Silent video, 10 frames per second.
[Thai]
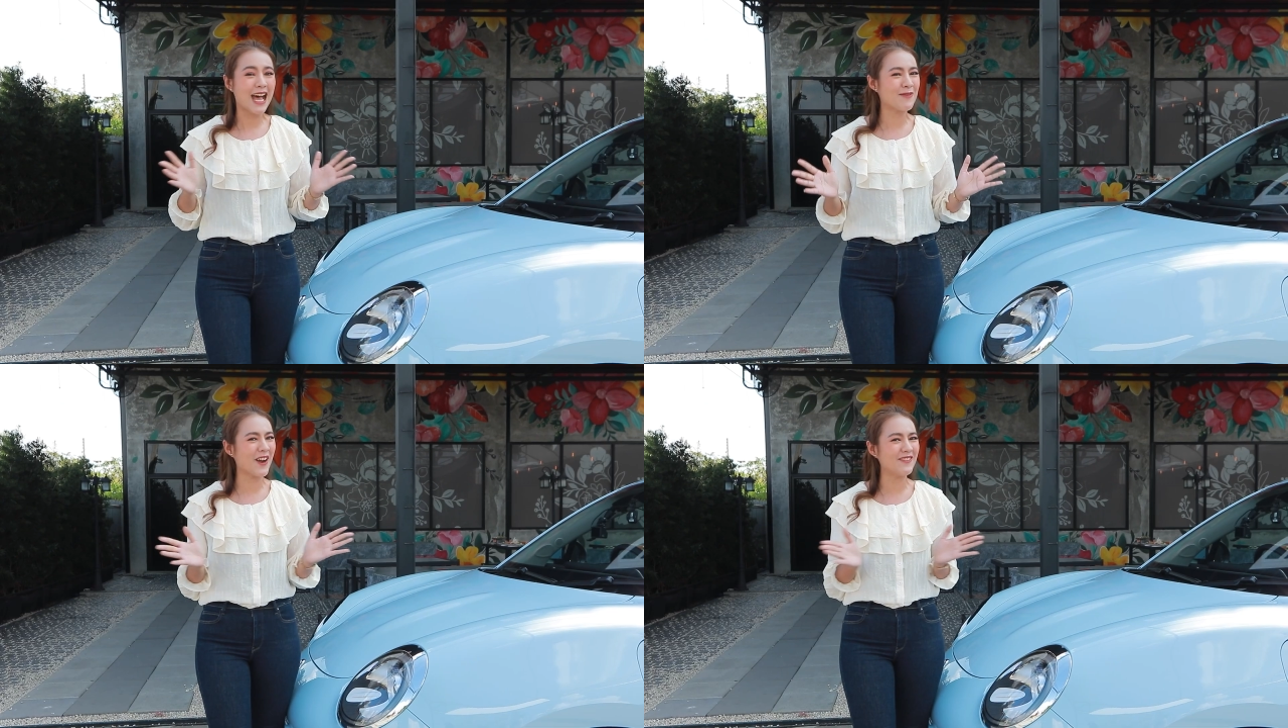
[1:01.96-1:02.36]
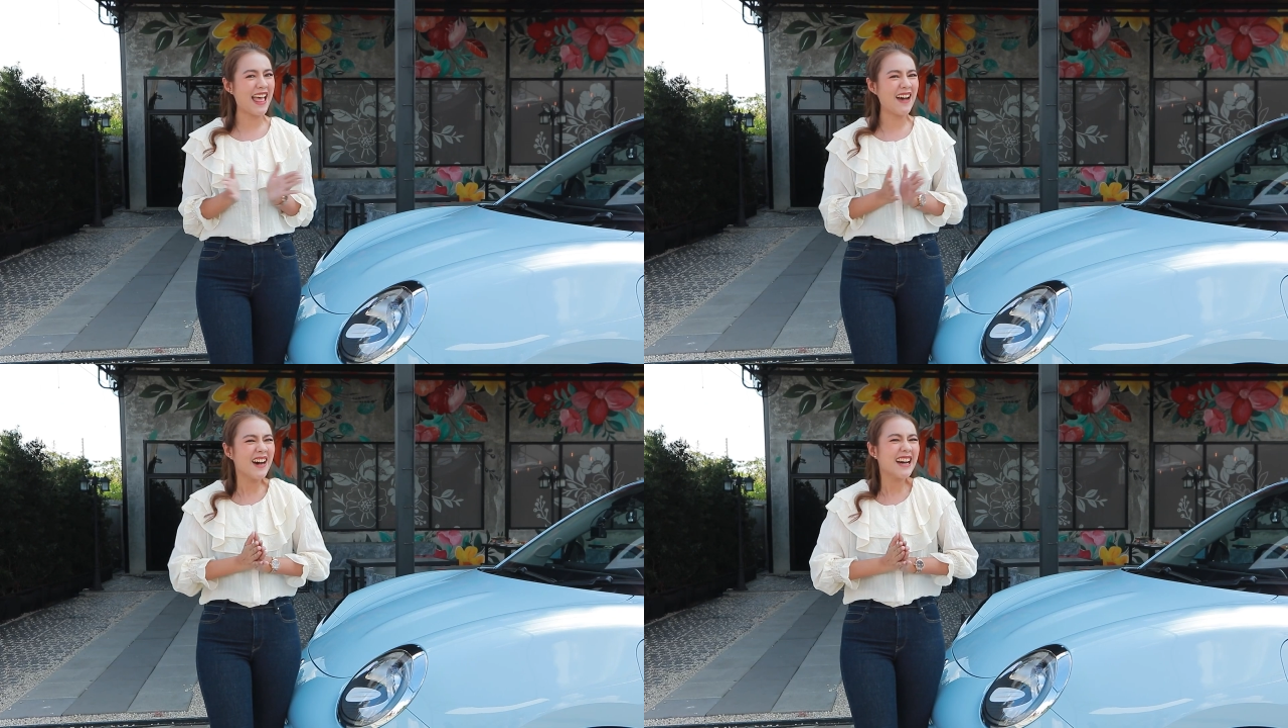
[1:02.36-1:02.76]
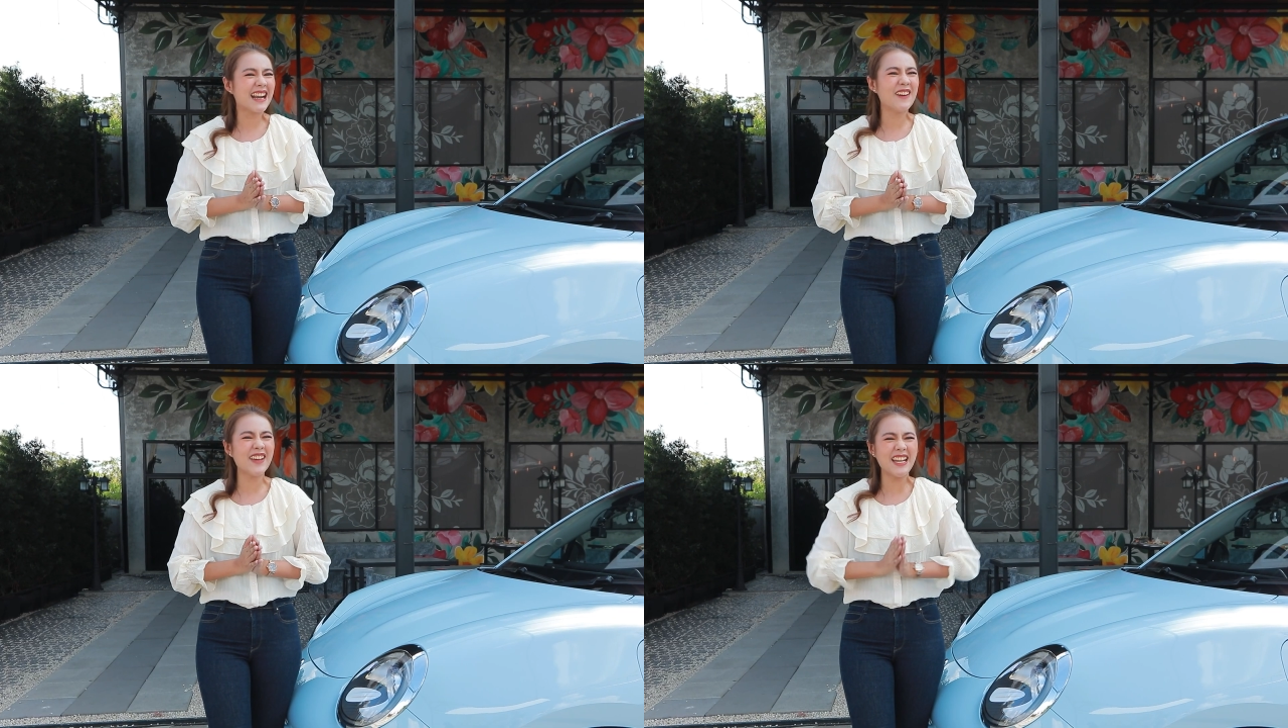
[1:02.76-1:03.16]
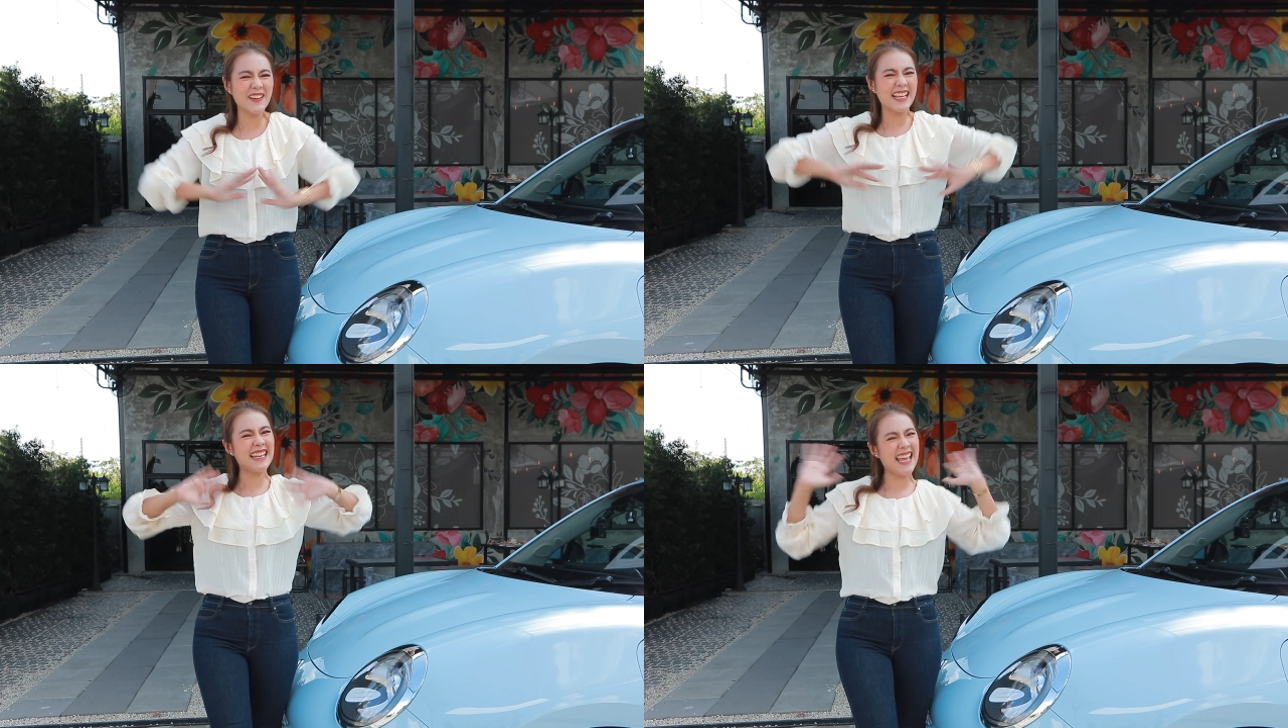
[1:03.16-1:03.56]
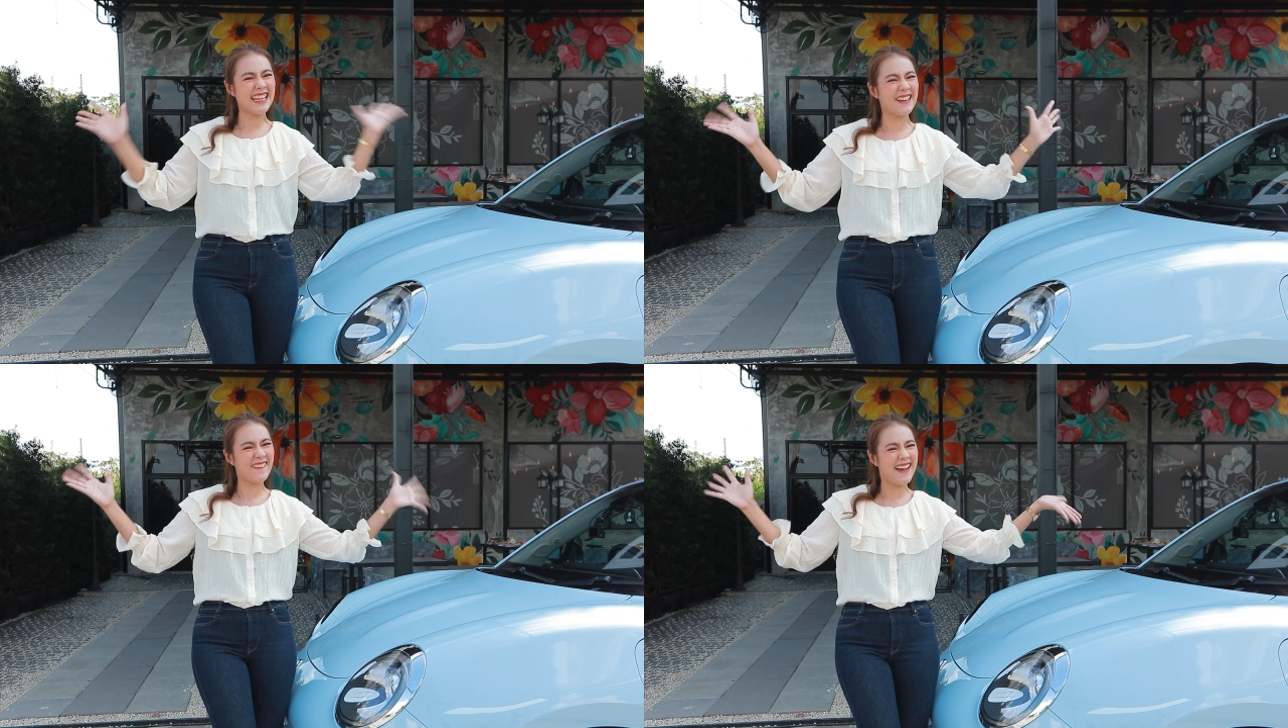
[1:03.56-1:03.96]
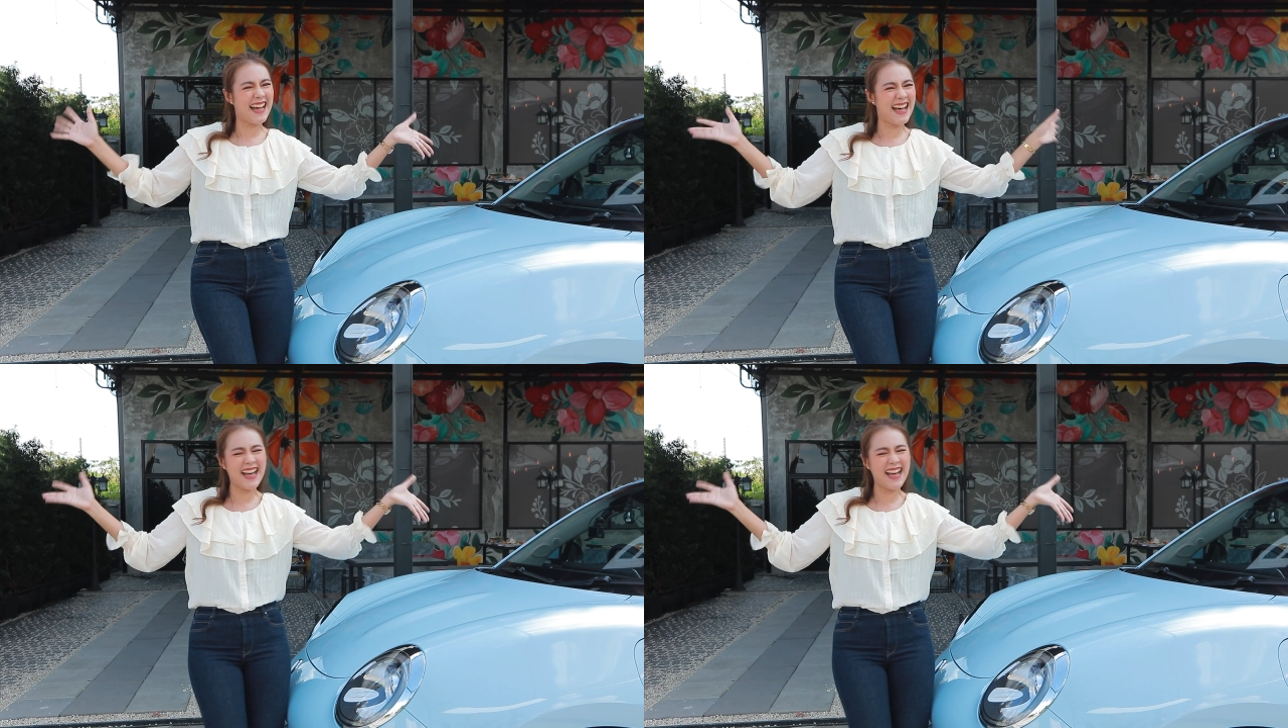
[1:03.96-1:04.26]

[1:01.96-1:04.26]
ถ้าพร้อมแล้ว เราไปลุยกันเลยดีกว่า